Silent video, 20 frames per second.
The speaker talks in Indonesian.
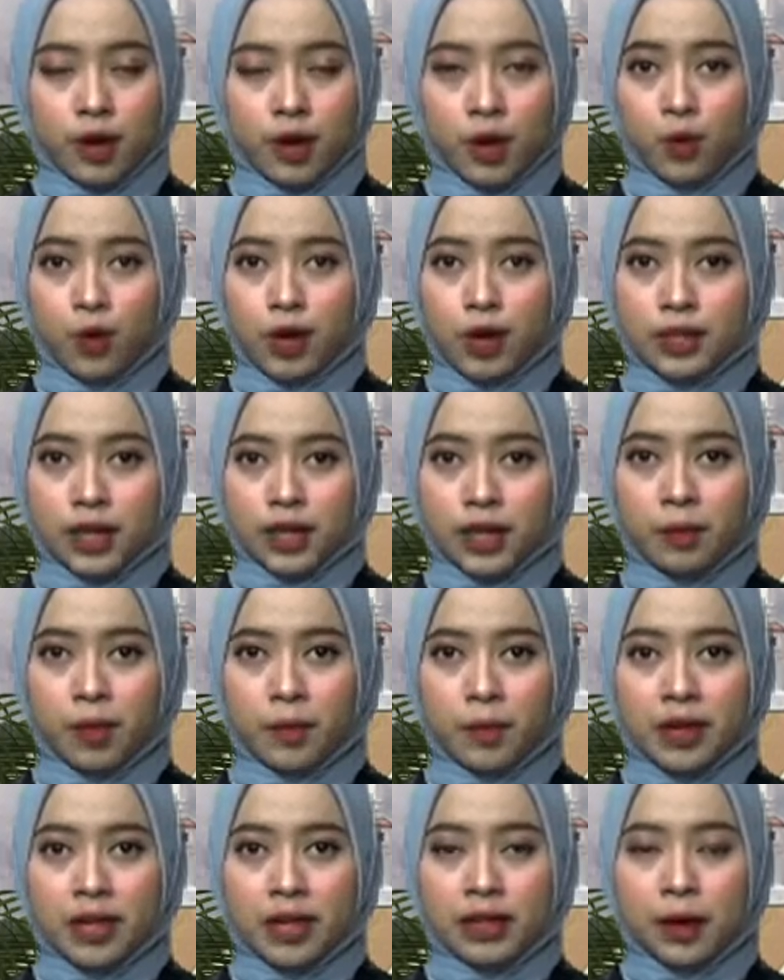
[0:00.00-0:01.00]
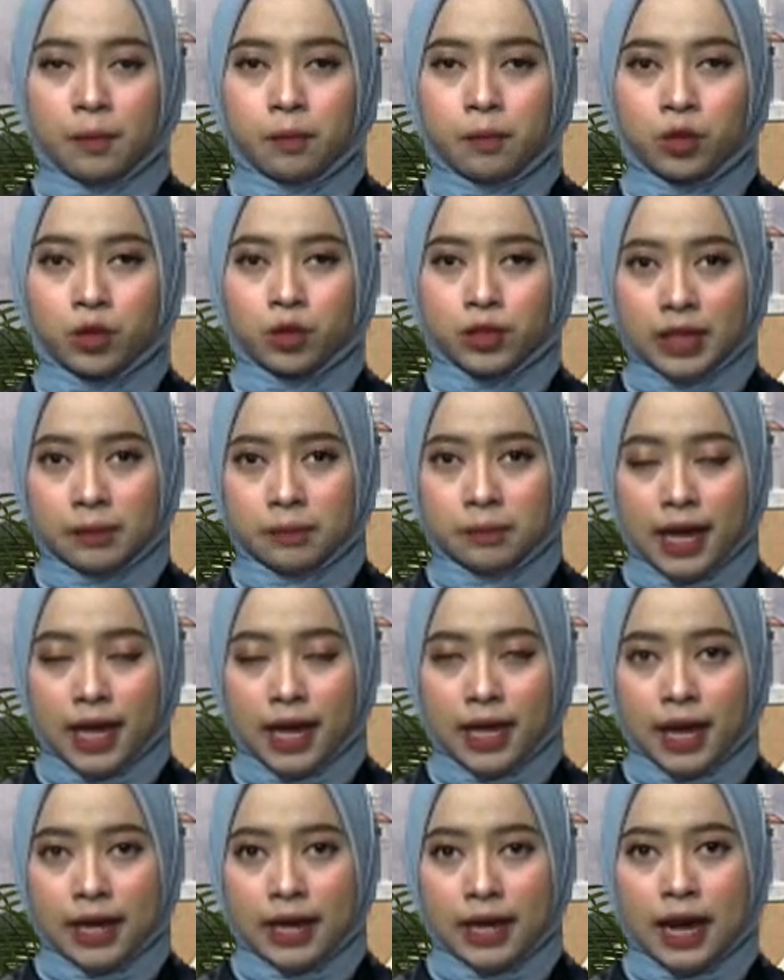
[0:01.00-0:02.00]
Wacana pemerintah pusat
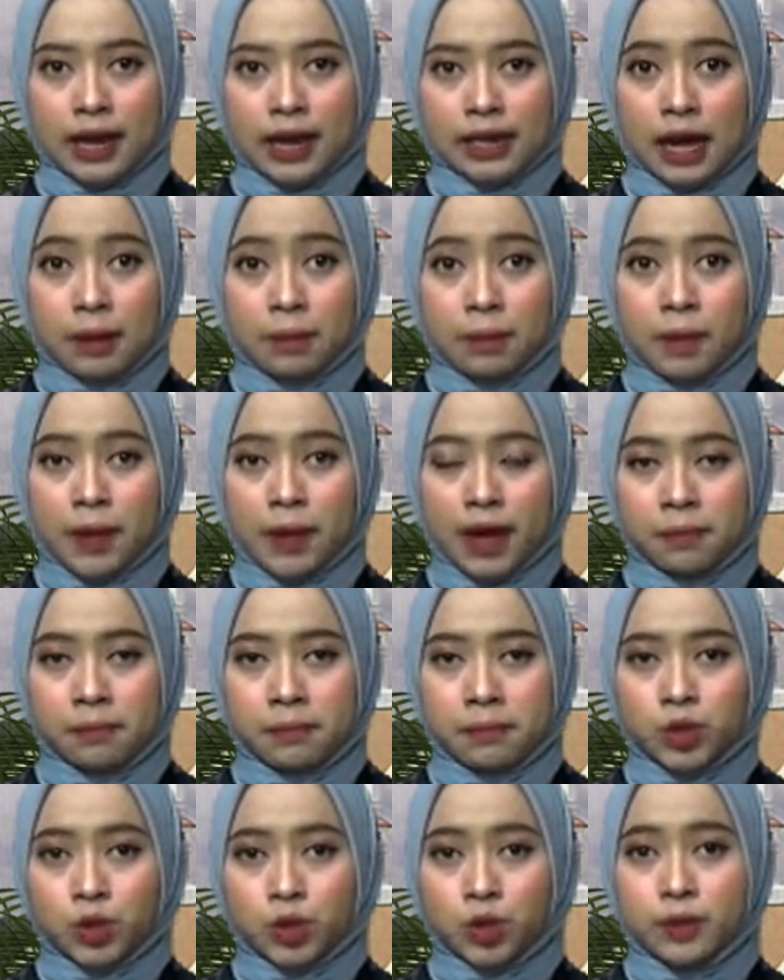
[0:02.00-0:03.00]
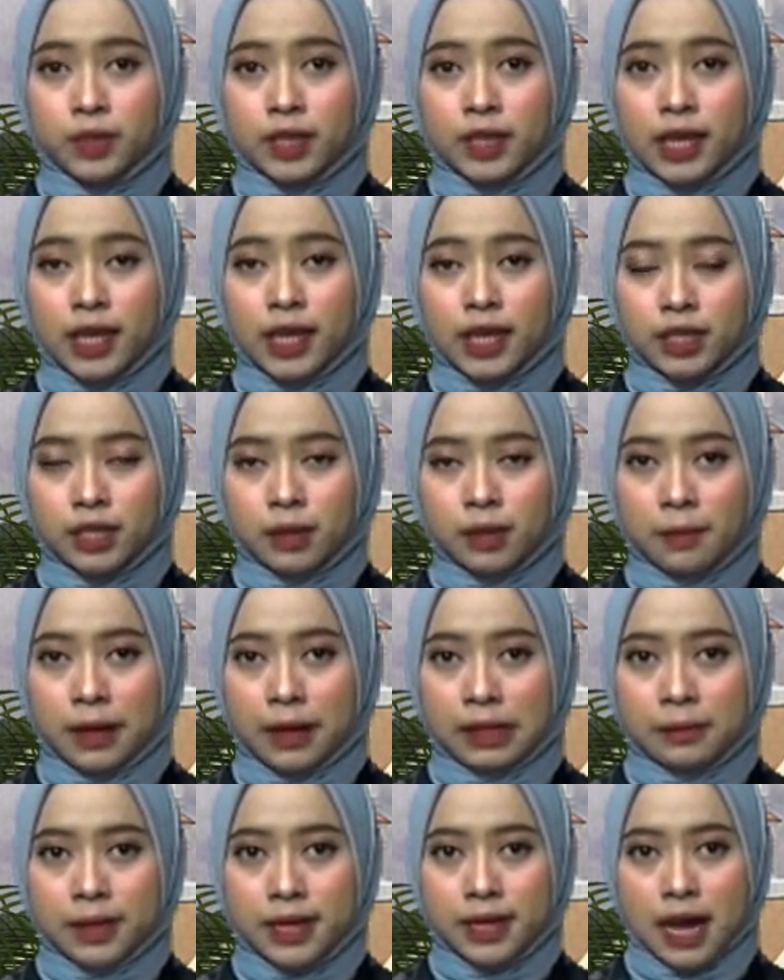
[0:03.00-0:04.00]
menaikkan harga BBM bersubsidi
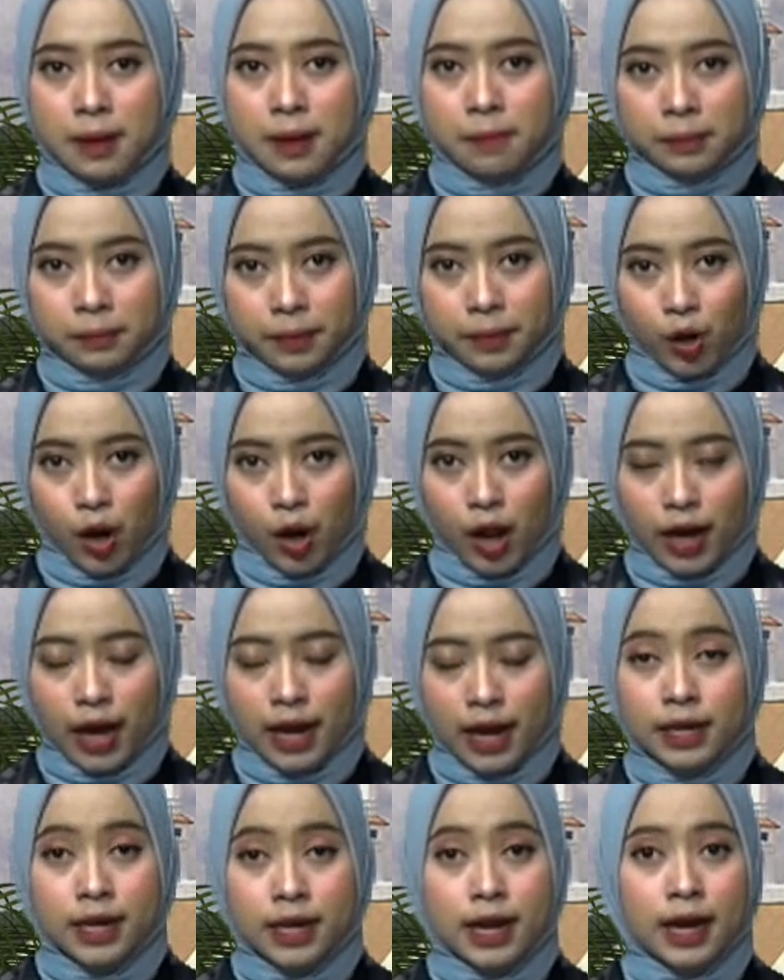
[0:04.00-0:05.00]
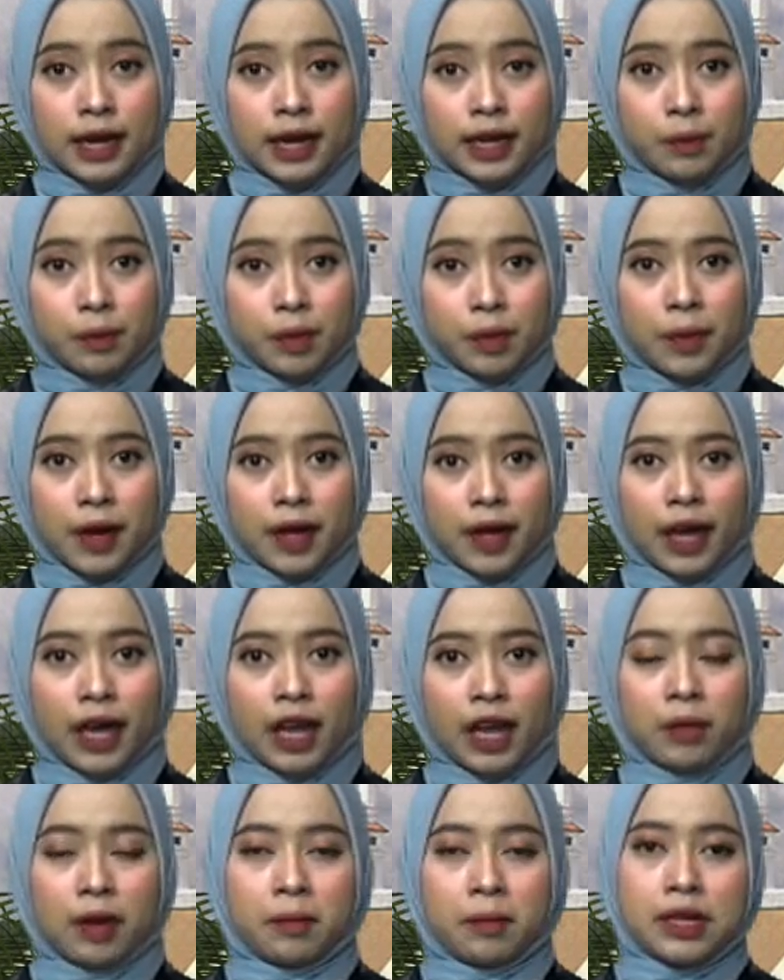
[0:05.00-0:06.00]
sempat mendapat penolakan dari
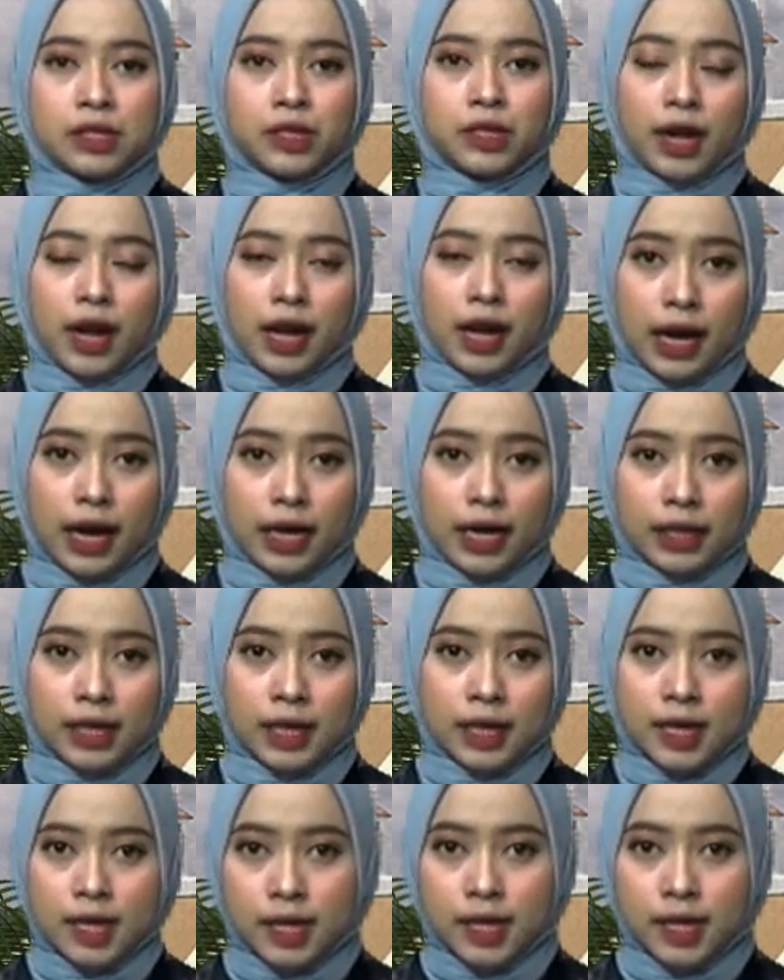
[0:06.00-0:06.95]
berbagai elemen masyarakat,